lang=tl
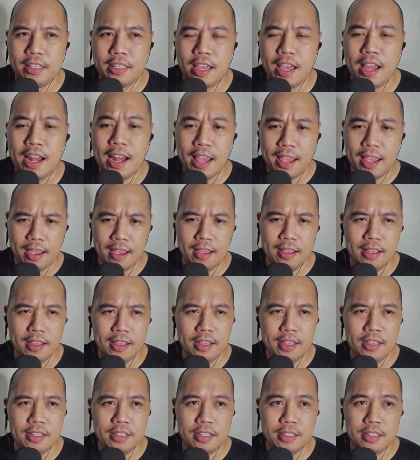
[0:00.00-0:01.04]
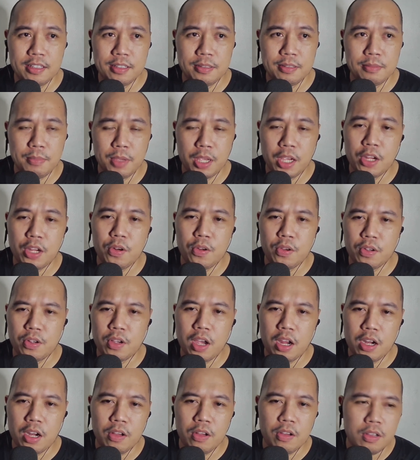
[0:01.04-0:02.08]
Alea. Yung ganong
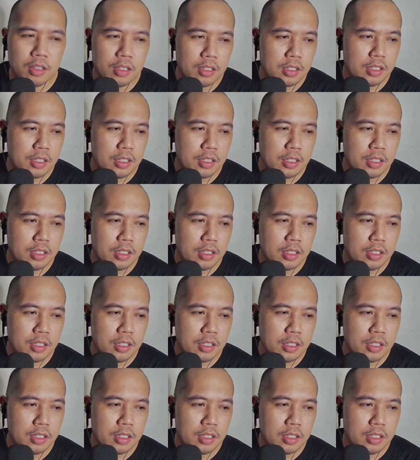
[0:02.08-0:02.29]
ano.